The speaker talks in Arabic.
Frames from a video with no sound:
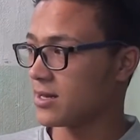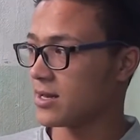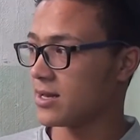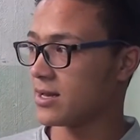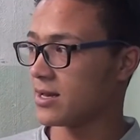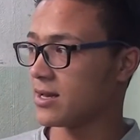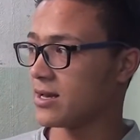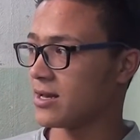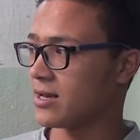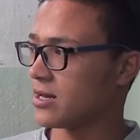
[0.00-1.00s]

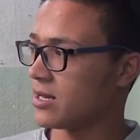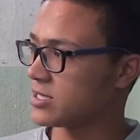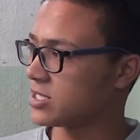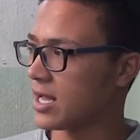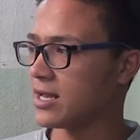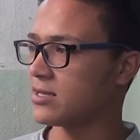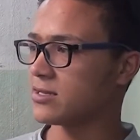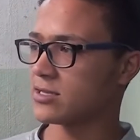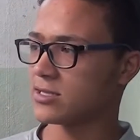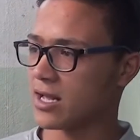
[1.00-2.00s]
آه،
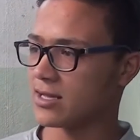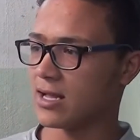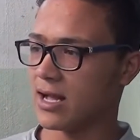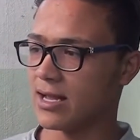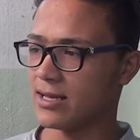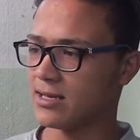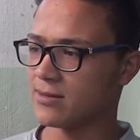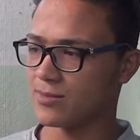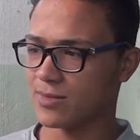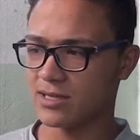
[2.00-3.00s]
اشتغلت اجتهدت على حالي
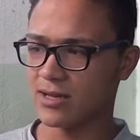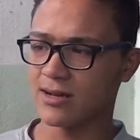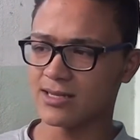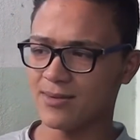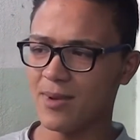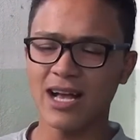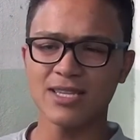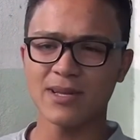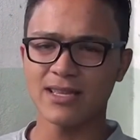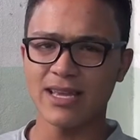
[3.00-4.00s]
بالدراسه ما
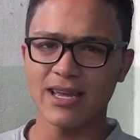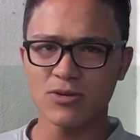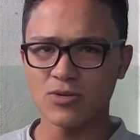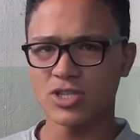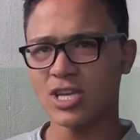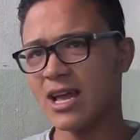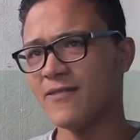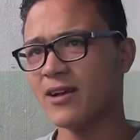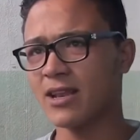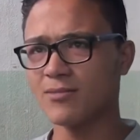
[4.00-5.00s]
عجبتني يعني كنت شايل
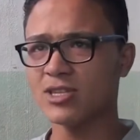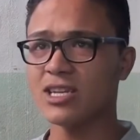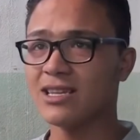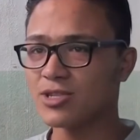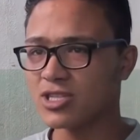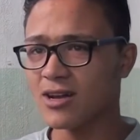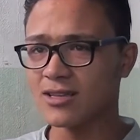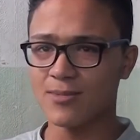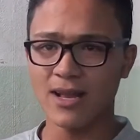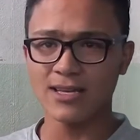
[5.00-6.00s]
فكره مش اني مش
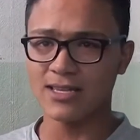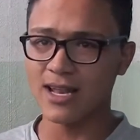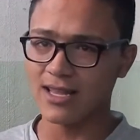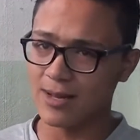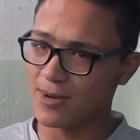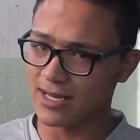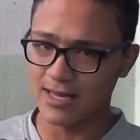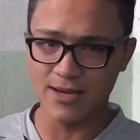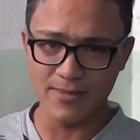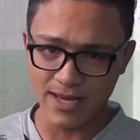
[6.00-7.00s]
شاطر بالعكس كانت علاماتي
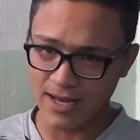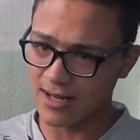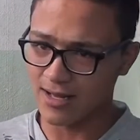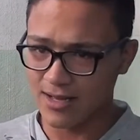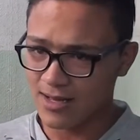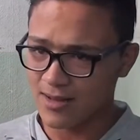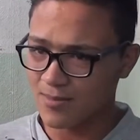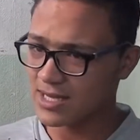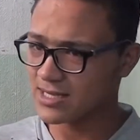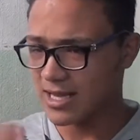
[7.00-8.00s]
كثير منيحه
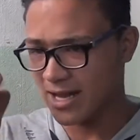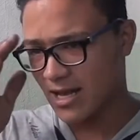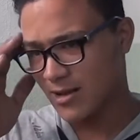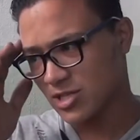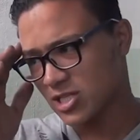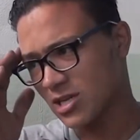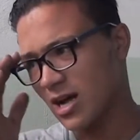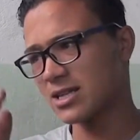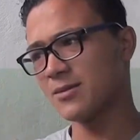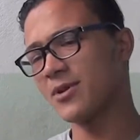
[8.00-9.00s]
بس انا مش
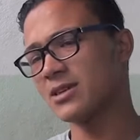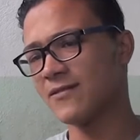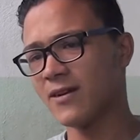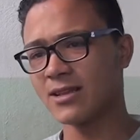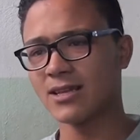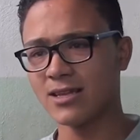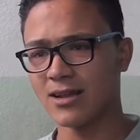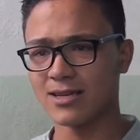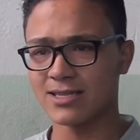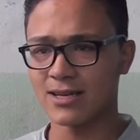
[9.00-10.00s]
حاط براسي فكره الدراسه